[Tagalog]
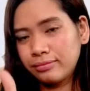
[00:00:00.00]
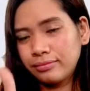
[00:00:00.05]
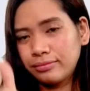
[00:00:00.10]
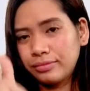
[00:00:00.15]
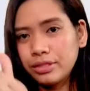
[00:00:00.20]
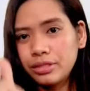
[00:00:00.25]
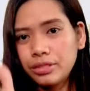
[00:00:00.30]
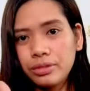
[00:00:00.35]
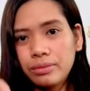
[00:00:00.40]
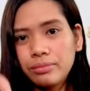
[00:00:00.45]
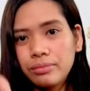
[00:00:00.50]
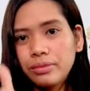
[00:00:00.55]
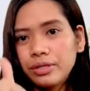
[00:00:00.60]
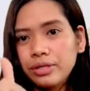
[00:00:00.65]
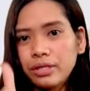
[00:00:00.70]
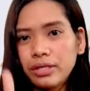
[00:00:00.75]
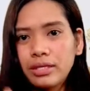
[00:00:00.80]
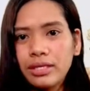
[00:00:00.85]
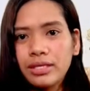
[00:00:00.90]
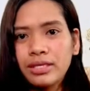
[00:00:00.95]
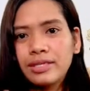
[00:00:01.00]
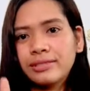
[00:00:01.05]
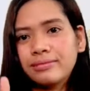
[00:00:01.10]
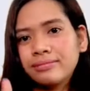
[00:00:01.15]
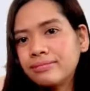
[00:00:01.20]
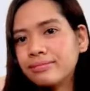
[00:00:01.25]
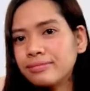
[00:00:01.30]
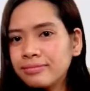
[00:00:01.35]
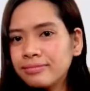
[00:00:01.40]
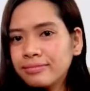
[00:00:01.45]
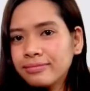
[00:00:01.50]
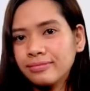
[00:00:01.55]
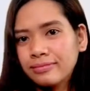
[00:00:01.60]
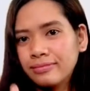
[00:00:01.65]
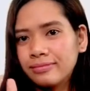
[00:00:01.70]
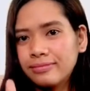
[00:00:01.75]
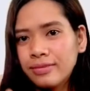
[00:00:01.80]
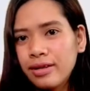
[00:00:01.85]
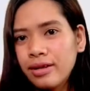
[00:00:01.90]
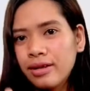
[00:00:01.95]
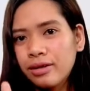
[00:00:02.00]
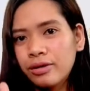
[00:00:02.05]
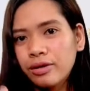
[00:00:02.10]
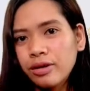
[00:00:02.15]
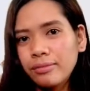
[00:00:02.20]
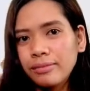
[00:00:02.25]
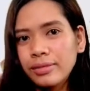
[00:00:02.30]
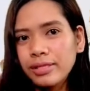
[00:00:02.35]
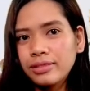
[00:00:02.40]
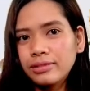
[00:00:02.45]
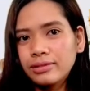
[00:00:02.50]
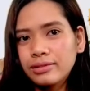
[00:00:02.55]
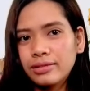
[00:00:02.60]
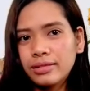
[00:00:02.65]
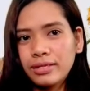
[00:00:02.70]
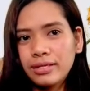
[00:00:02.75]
put a mark, comment,